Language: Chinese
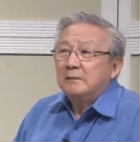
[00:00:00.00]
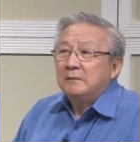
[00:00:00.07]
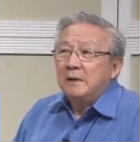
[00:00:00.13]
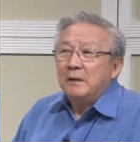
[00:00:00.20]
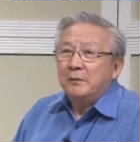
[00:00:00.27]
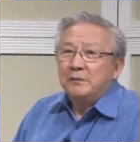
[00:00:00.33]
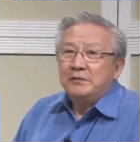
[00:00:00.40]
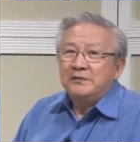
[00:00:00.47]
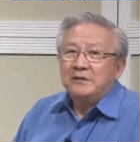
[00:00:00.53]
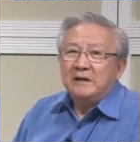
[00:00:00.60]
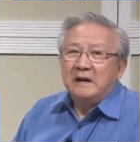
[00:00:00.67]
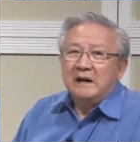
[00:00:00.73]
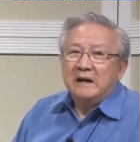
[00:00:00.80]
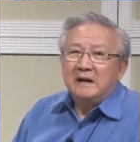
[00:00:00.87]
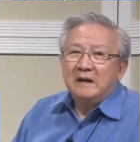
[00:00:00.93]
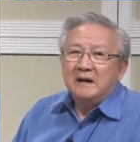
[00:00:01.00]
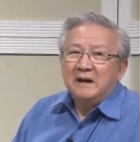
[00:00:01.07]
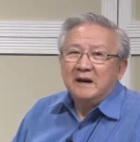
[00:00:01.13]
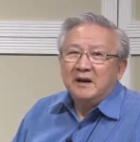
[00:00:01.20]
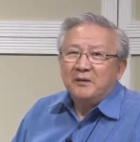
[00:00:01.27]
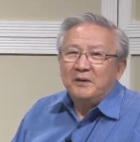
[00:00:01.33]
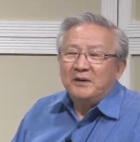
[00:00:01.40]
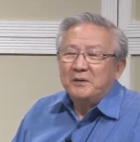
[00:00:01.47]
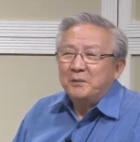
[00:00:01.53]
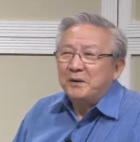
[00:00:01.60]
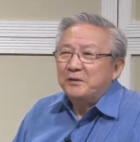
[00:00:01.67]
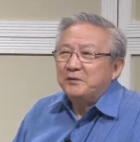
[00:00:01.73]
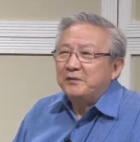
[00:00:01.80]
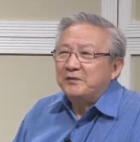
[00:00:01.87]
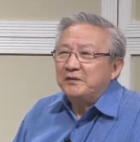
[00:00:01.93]
万物之灵。换句
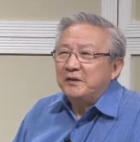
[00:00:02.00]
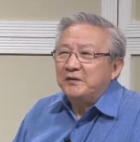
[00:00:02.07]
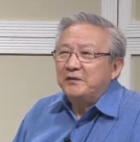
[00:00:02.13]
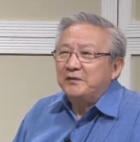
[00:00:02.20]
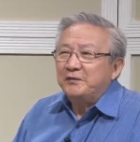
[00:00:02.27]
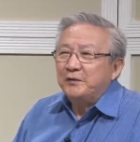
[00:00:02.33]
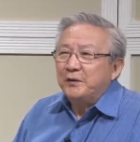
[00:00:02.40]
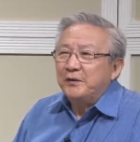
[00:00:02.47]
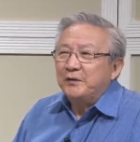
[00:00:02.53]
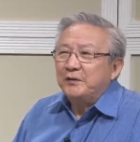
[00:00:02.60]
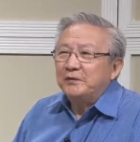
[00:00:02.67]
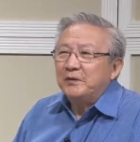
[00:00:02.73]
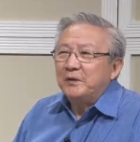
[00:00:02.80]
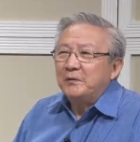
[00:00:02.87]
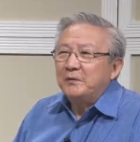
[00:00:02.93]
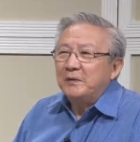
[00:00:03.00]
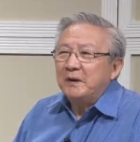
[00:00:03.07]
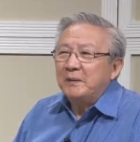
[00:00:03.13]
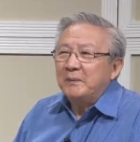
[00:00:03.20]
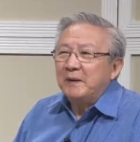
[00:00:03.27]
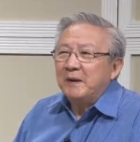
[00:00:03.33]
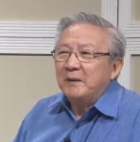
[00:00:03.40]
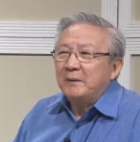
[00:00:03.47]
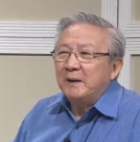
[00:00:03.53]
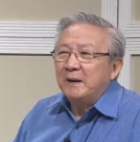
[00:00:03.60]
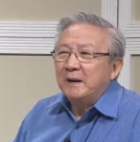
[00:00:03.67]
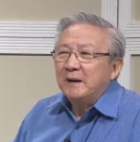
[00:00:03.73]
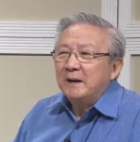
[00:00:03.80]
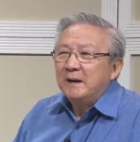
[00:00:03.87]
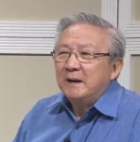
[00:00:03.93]
话说，人是所有的动物里面的
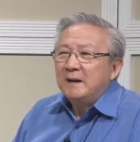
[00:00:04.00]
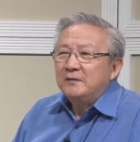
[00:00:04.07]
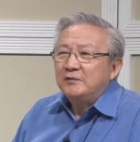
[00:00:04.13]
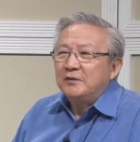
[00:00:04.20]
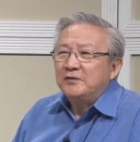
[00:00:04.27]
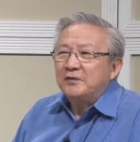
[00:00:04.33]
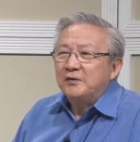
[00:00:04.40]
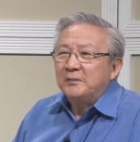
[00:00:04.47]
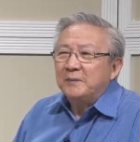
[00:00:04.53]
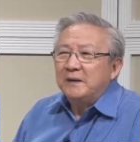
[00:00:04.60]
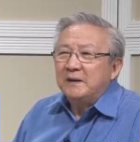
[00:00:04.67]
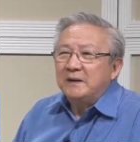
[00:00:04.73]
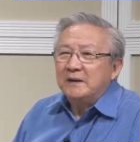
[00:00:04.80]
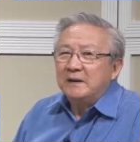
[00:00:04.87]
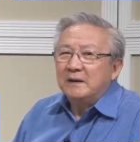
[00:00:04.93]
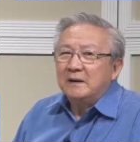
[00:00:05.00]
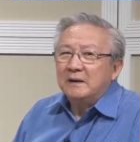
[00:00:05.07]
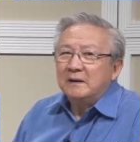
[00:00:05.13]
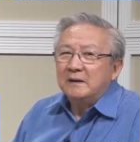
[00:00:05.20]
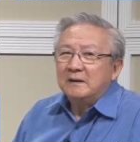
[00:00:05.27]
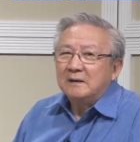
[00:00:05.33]
话最聪明的一个。